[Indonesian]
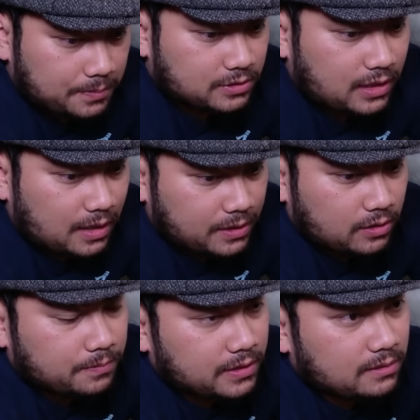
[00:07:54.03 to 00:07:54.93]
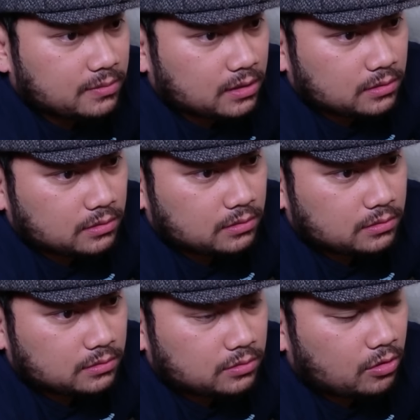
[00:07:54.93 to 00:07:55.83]
episode 8 no opening bang.
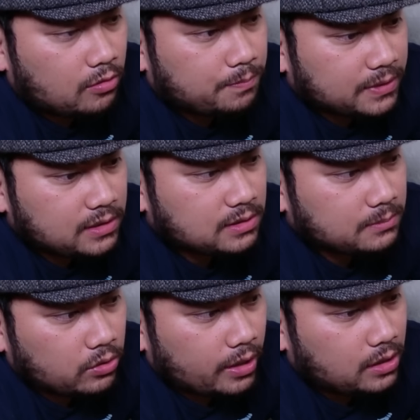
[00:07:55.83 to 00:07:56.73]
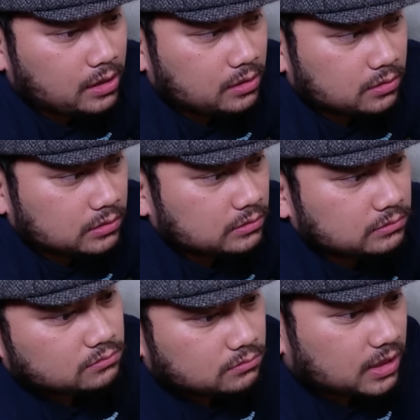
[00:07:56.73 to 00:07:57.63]
No opening sama no ending loh.
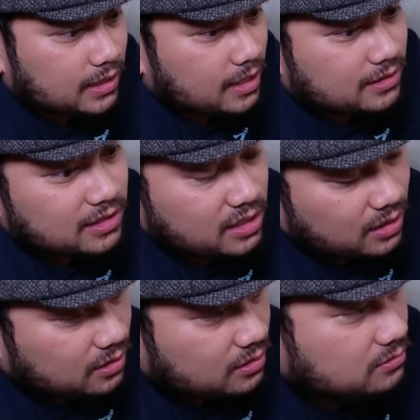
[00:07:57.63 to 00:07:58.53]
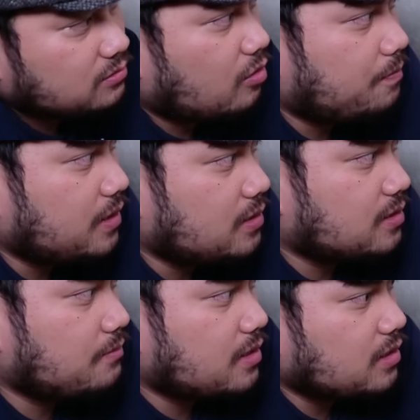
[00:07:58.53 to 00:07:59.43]
Kelihatan niat kan. Opening
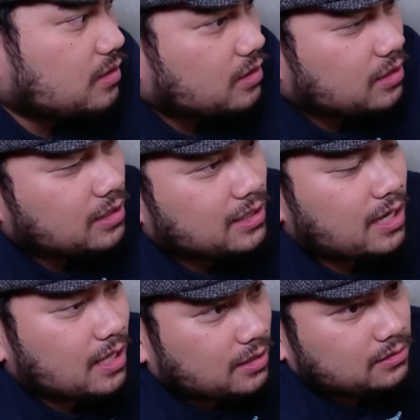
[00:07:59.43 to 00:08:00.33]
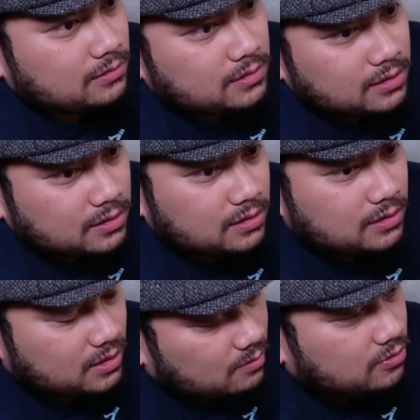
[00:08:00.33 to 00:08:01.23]
sama ending dihilangin
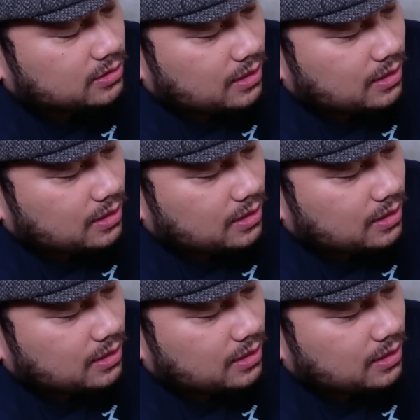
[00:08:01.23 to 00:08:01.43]
ya buat